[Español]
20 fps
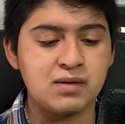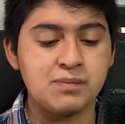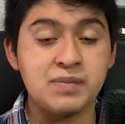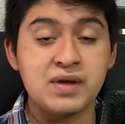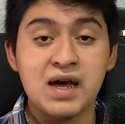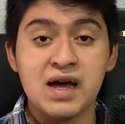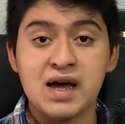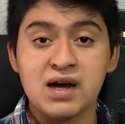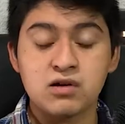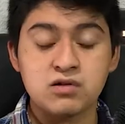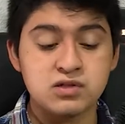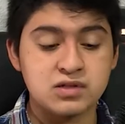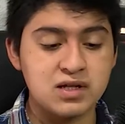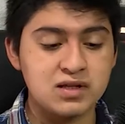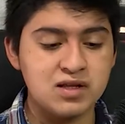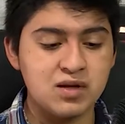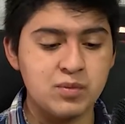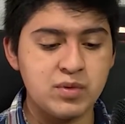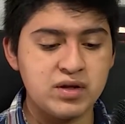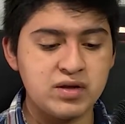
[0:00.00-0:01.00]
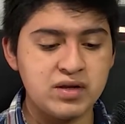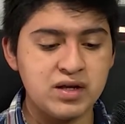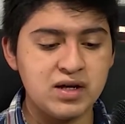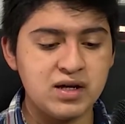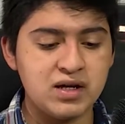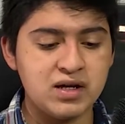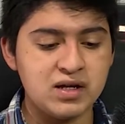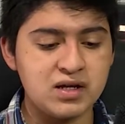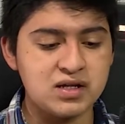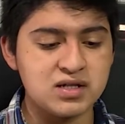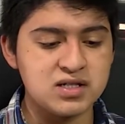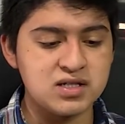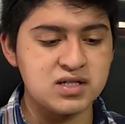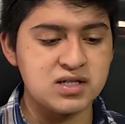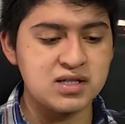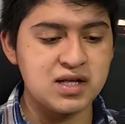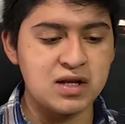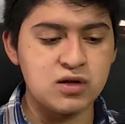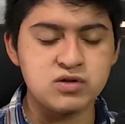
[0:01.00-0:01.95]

viaja constantemente y necesita,